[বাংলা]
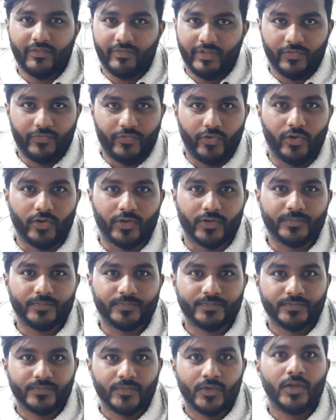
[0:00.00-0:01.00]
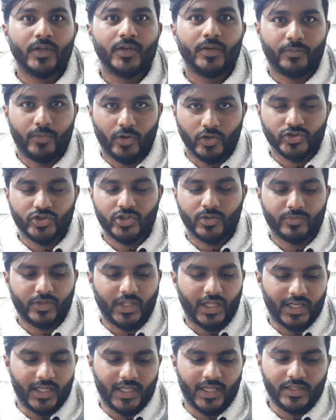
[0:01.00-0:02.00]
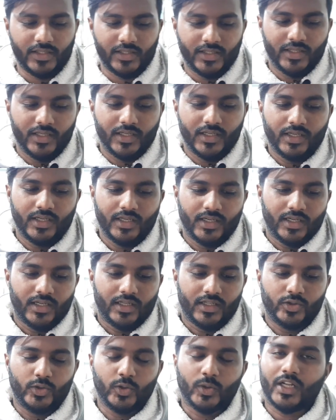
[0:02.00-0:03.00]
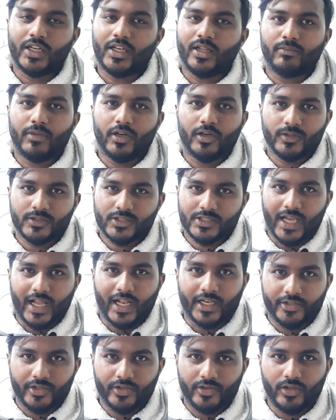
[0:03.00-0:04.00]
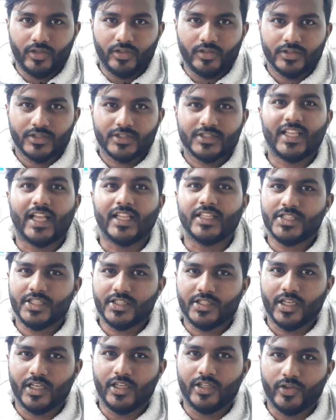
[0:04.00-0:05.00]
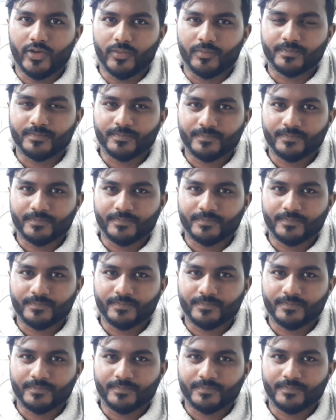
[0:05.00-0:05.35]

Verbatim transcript: লেভেল ফোর পঞ্চম তালা দোকান নাম্বার হচ্ছে আঠেরো সানজিৎ টেলিকম